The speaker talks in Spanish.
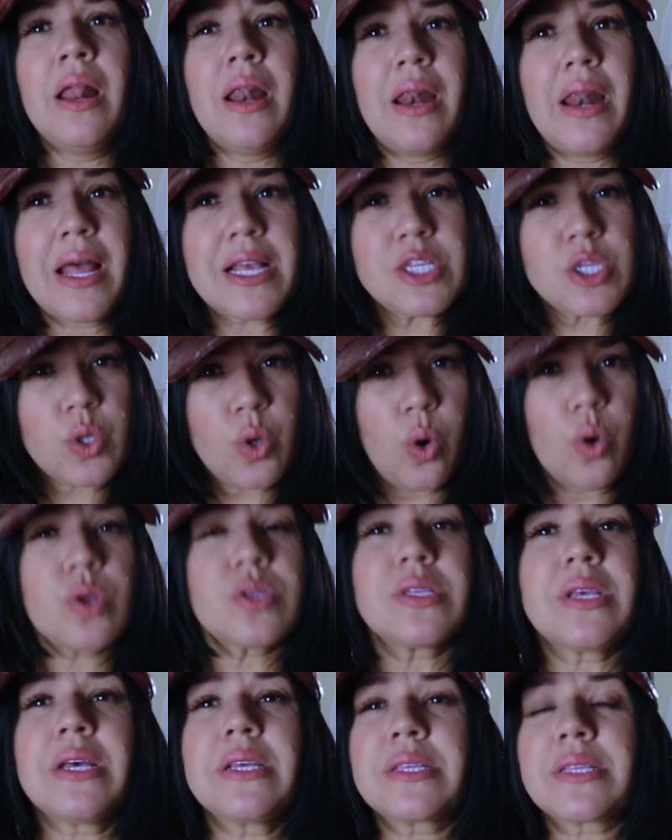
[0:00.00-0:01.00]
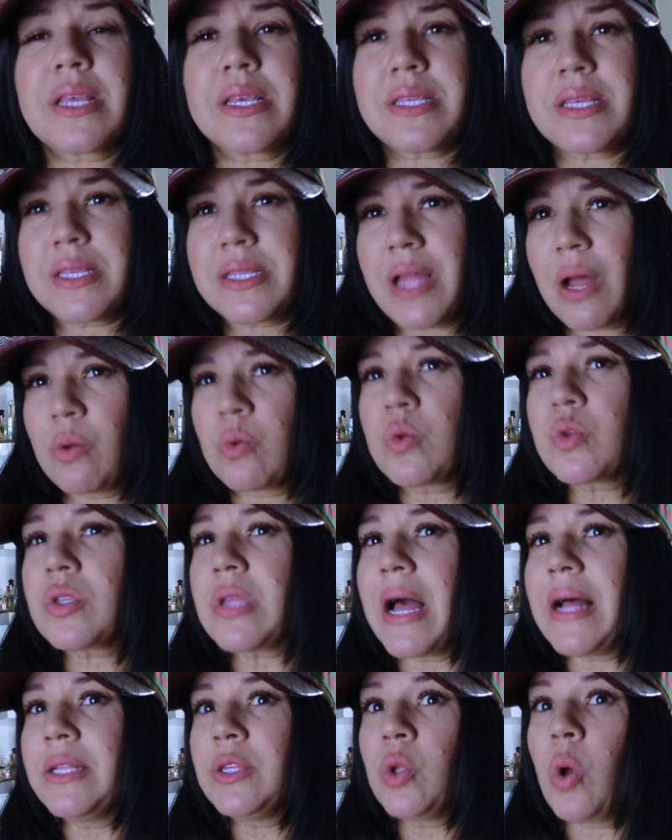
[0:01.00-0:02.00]
las cosas que se están
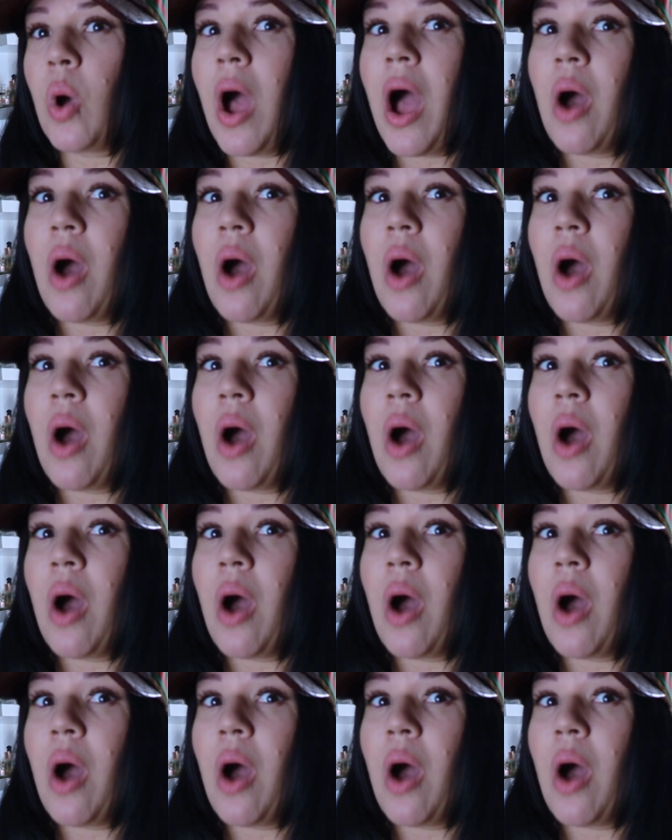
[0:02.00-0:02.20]
usando,